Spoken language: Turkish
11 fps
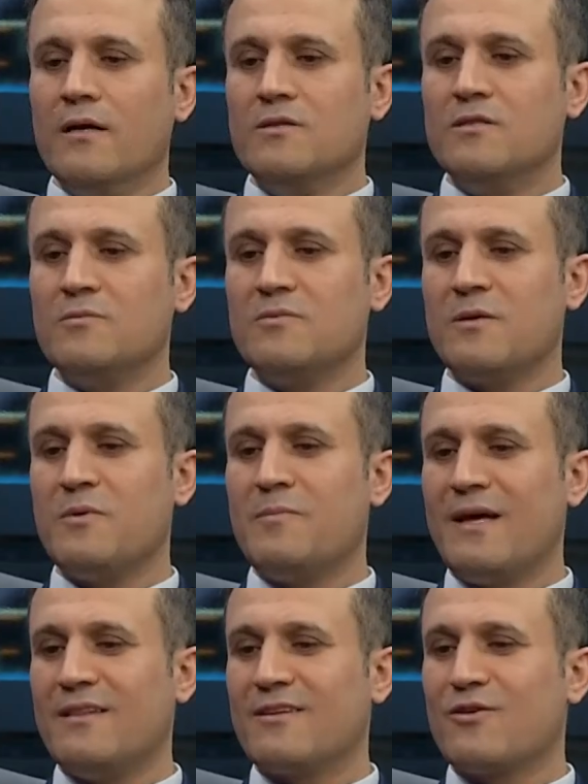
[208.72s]
Şimdi tabii
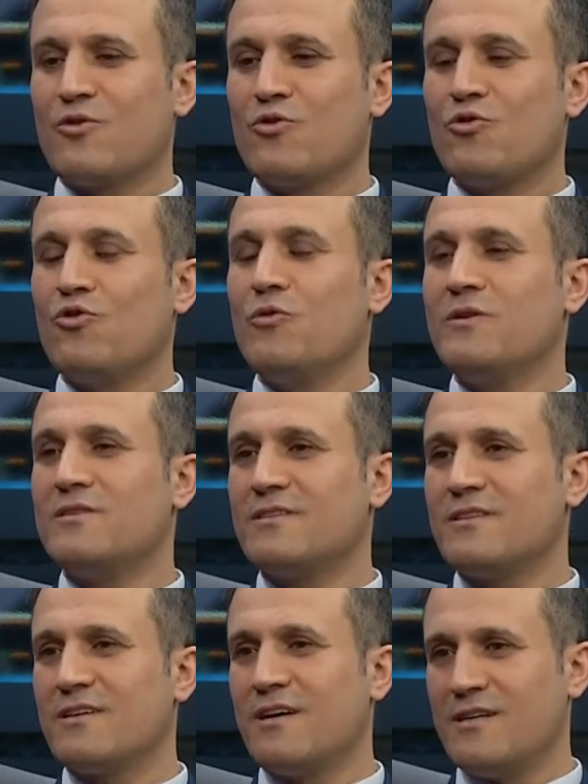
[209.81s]
ben Covid
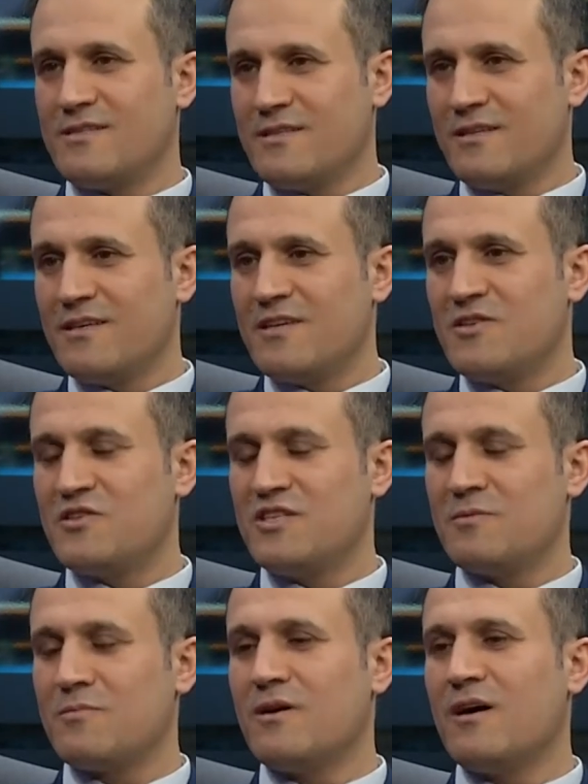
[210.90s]
hastalığı
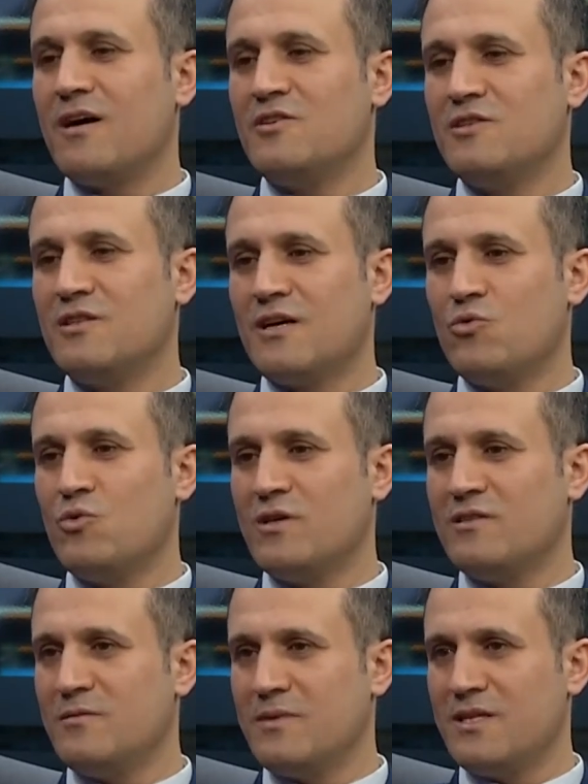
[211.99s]
geçirdim. Aşılar
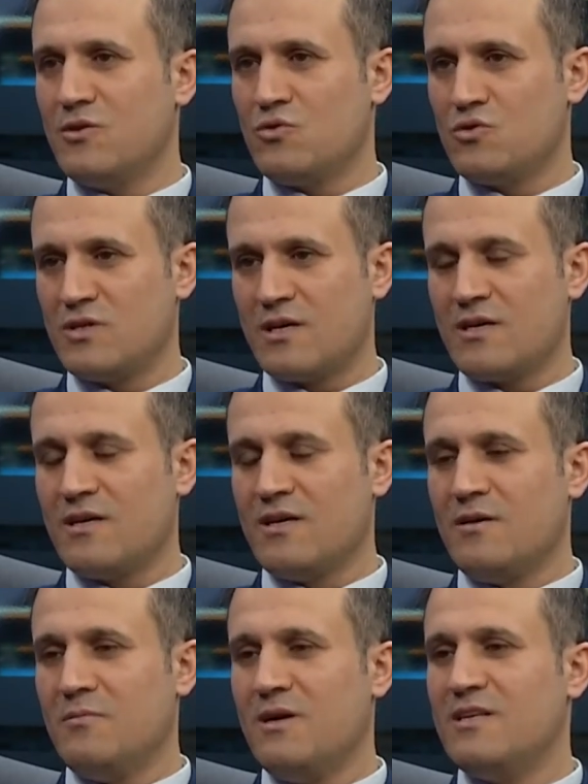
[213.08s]
üretilmeden önce
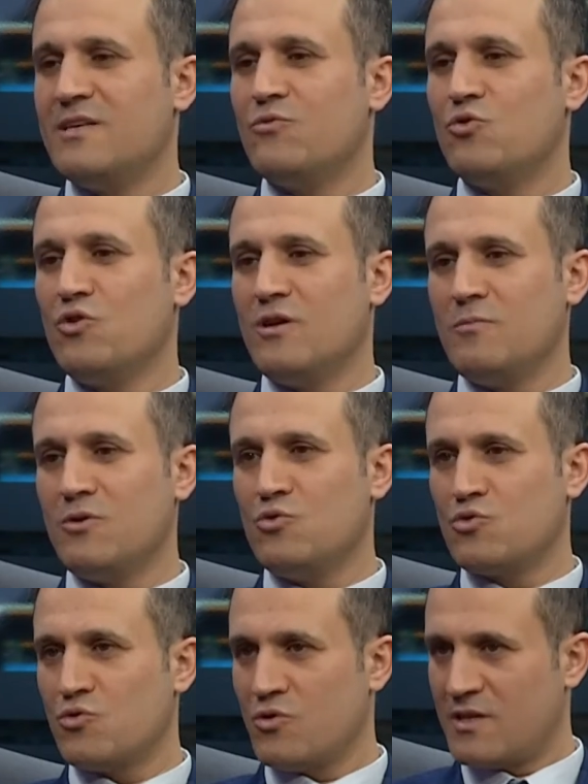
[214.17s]
maalesef o dönemde 3
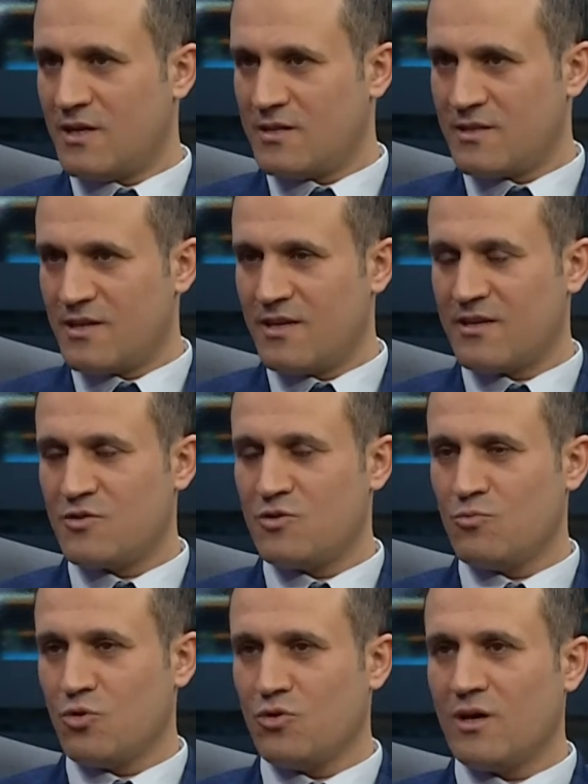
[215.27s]
günlük de hastaneye
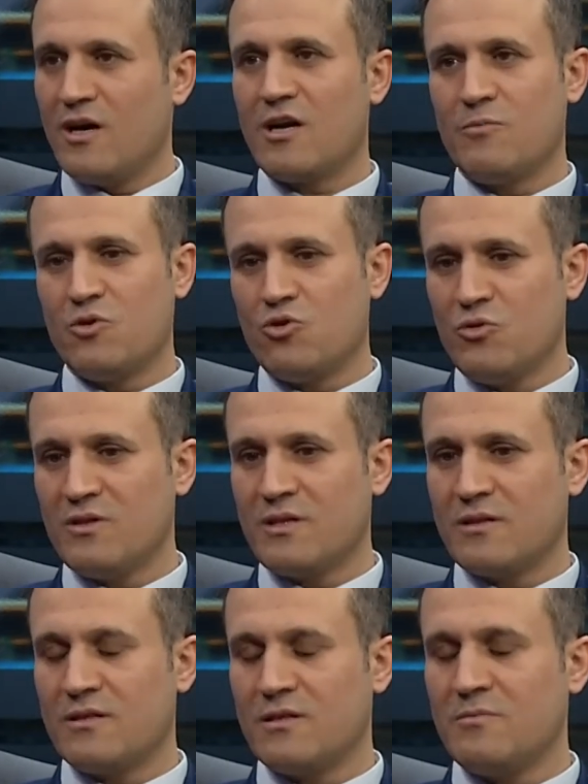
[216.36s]
yatışım oldu. Ağır bir Covid
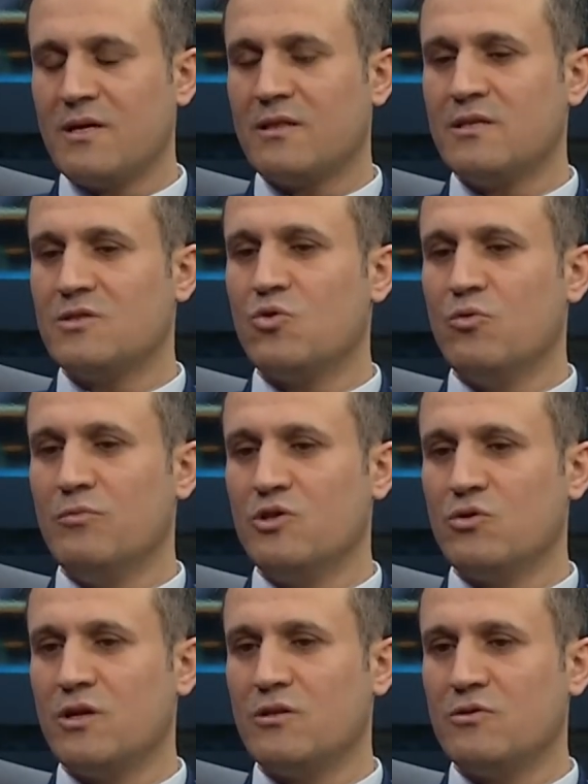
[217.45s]
tattım. Yaklaşık
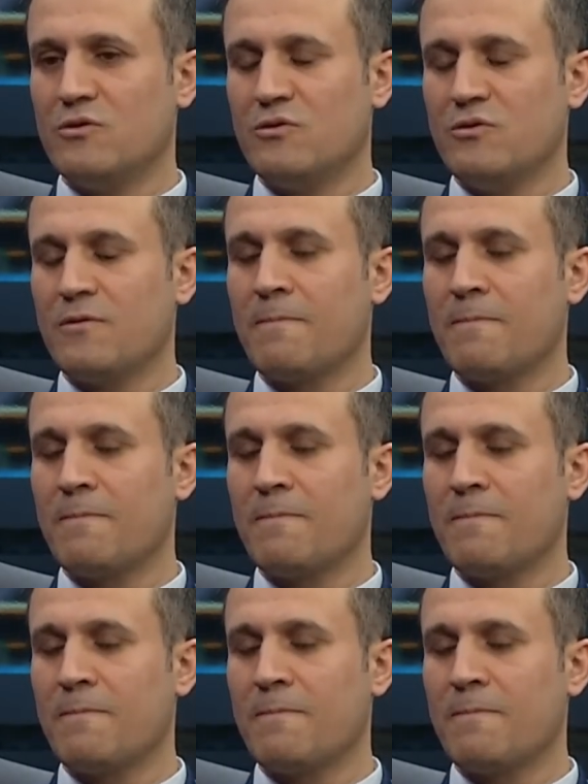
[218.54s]
15-16 günlük